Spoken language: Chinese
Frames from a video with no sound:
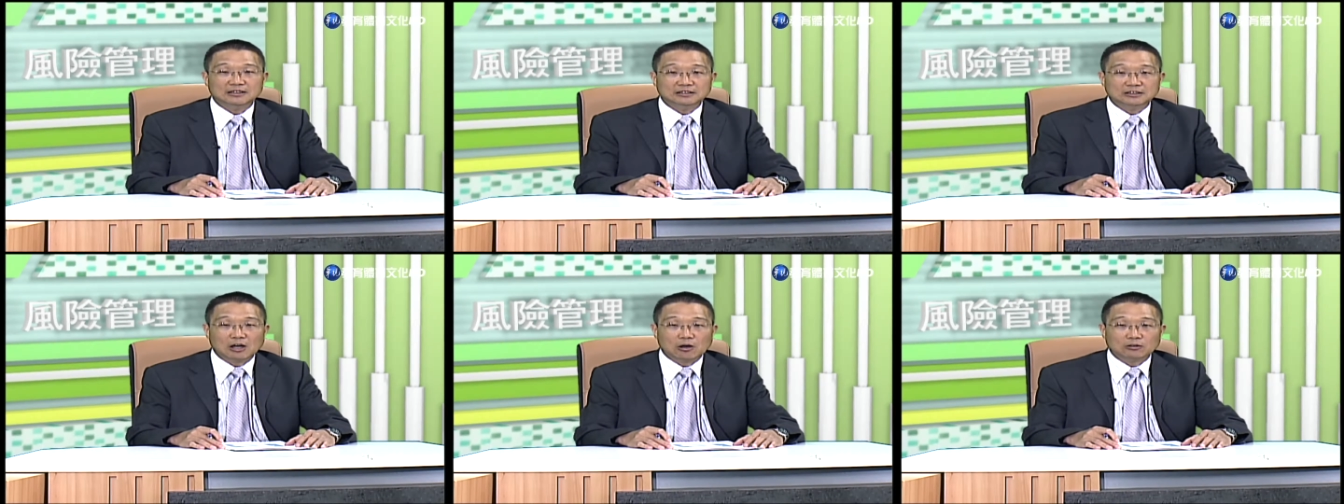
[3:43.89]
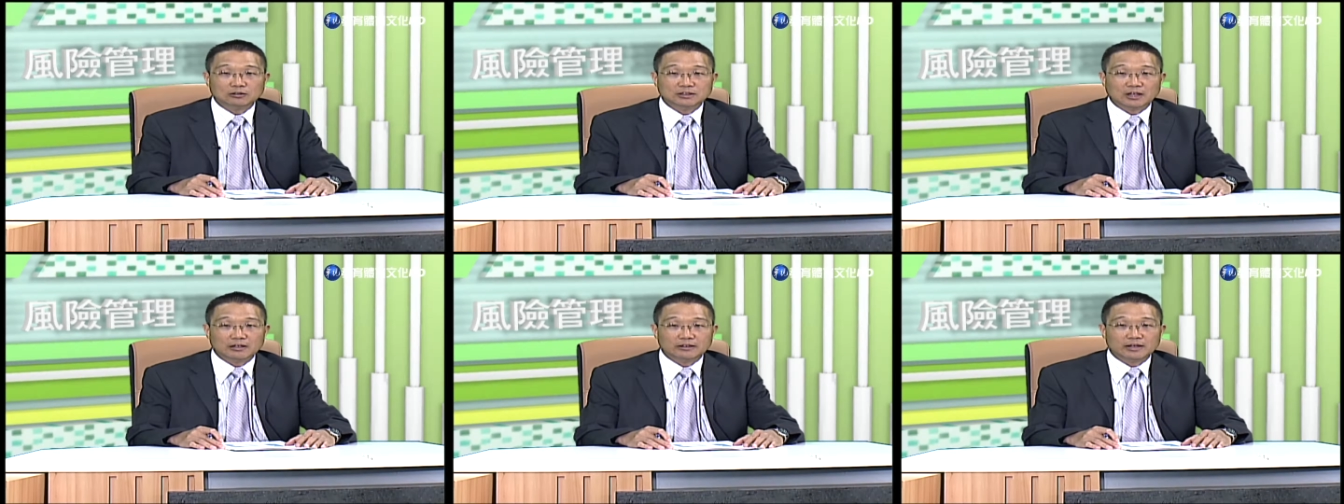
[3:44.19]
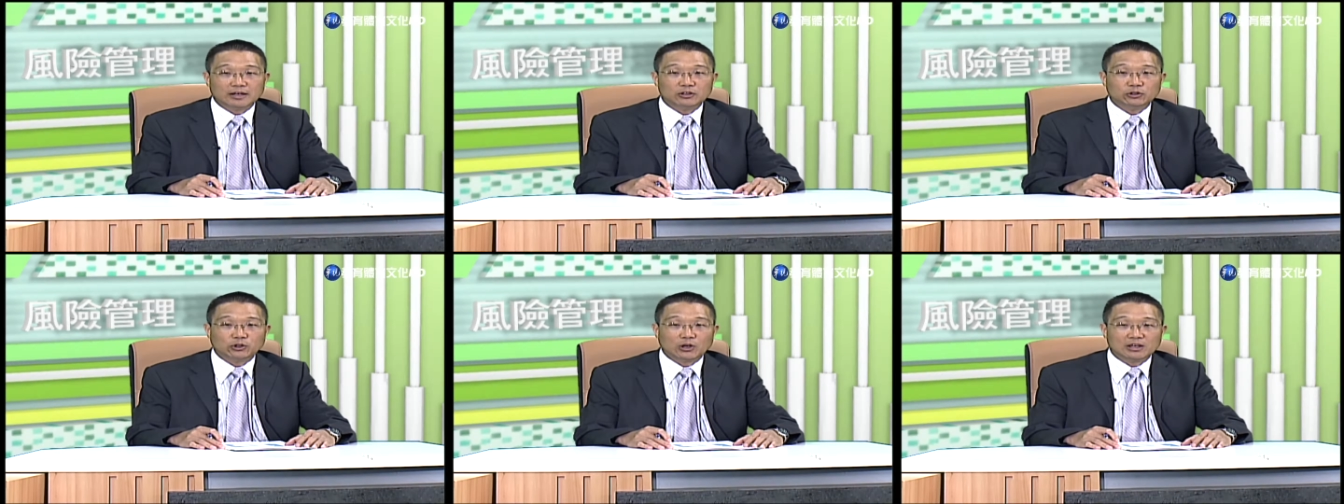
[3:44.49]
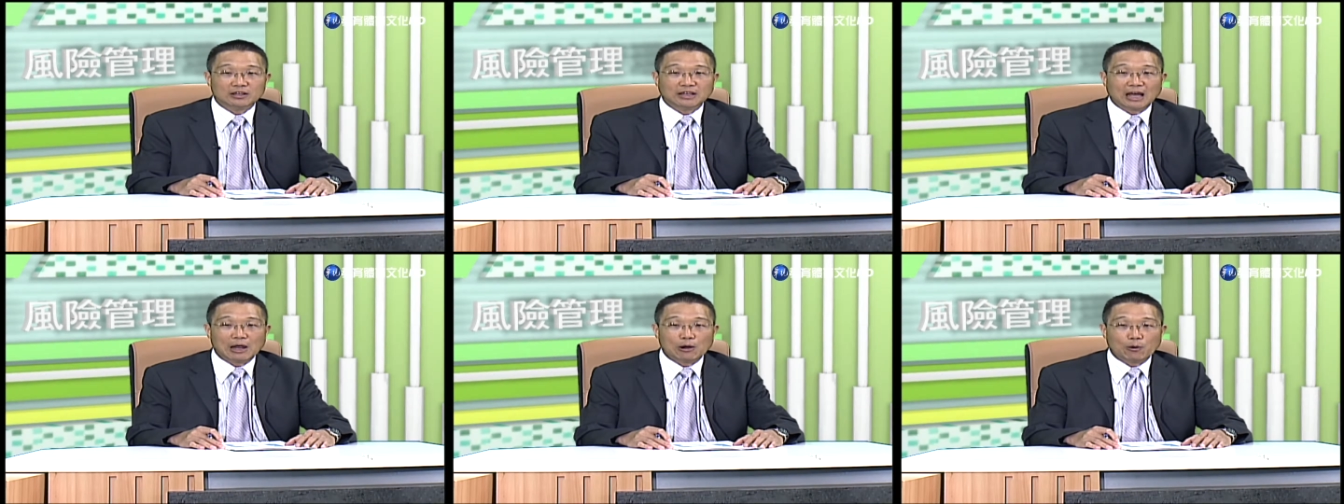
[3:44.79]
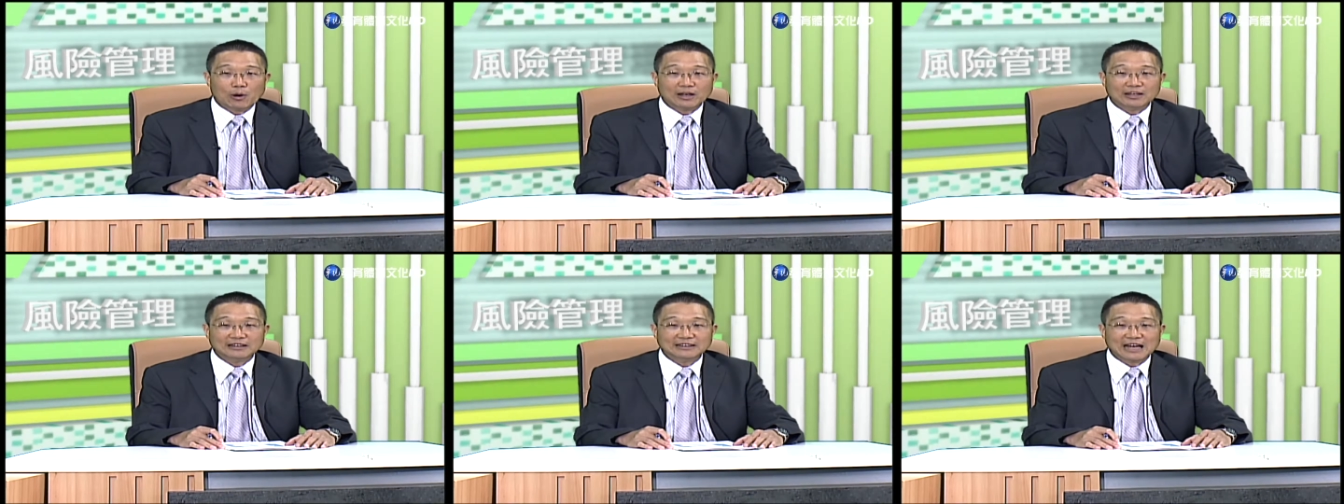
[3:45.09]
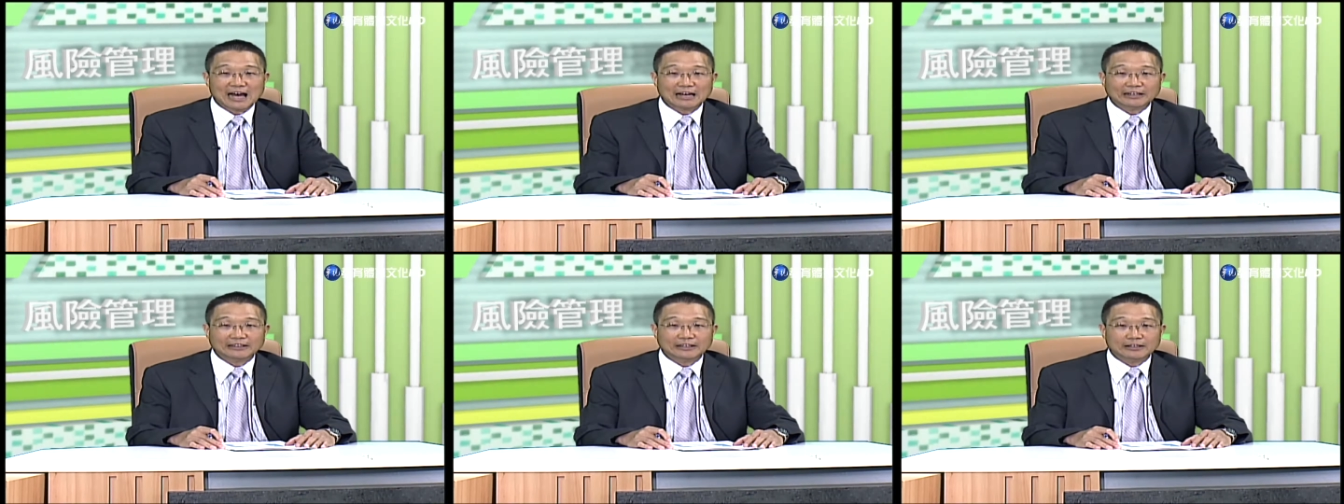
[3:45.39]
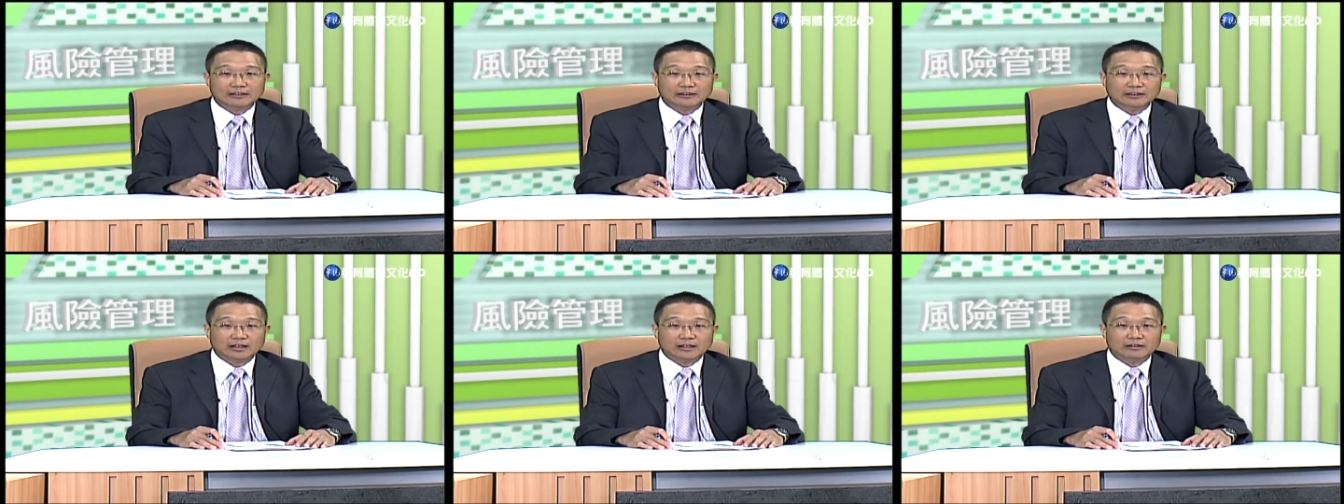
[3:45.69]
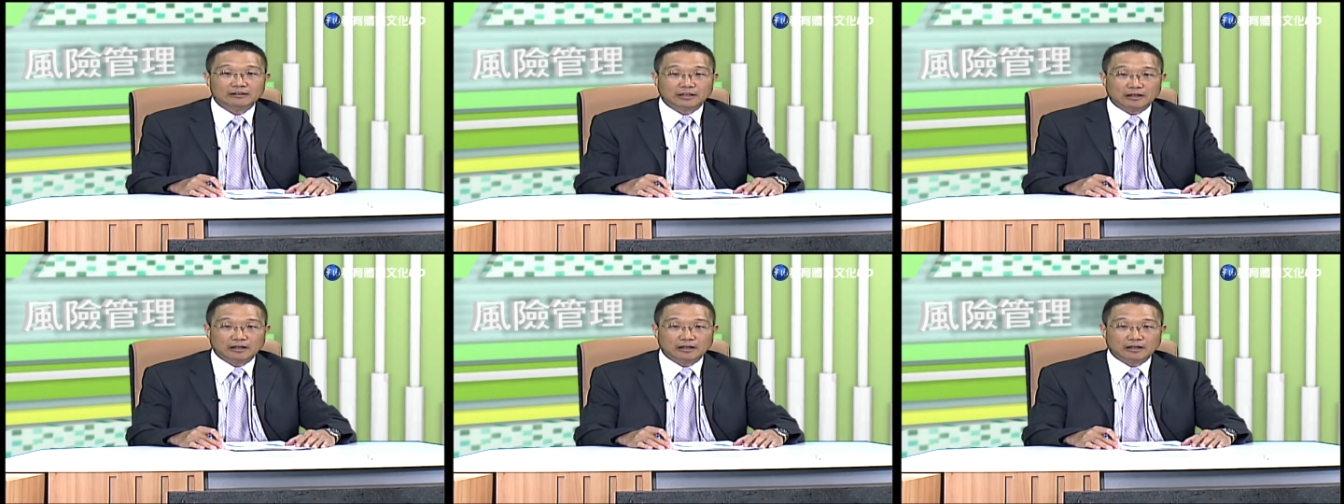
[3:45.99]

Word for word: 造成呢全台湾大停电